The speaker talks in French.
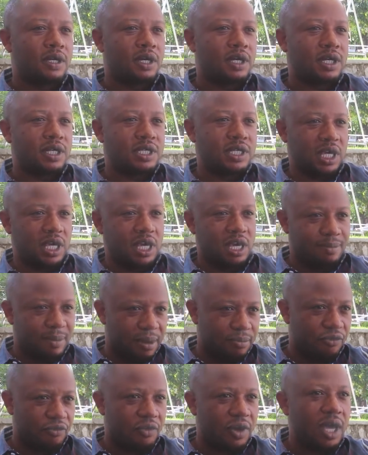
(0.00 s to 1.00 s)
euh, ce qui est
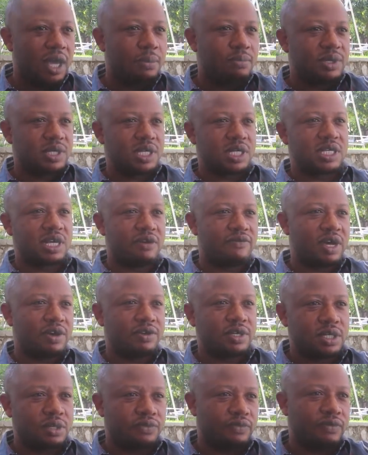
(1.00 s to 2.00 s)
même vrai, puisque ça va
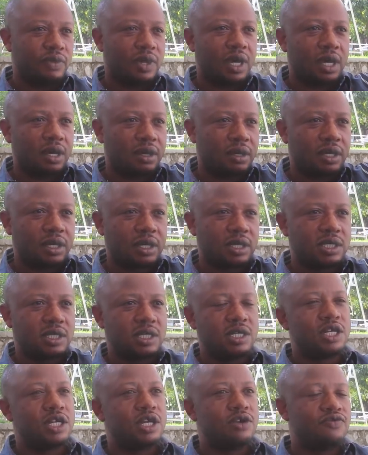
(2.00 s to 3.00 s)
vers euh,
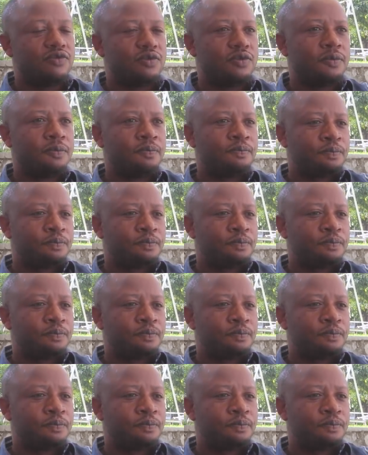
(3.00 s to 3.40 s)
Sid Kivu.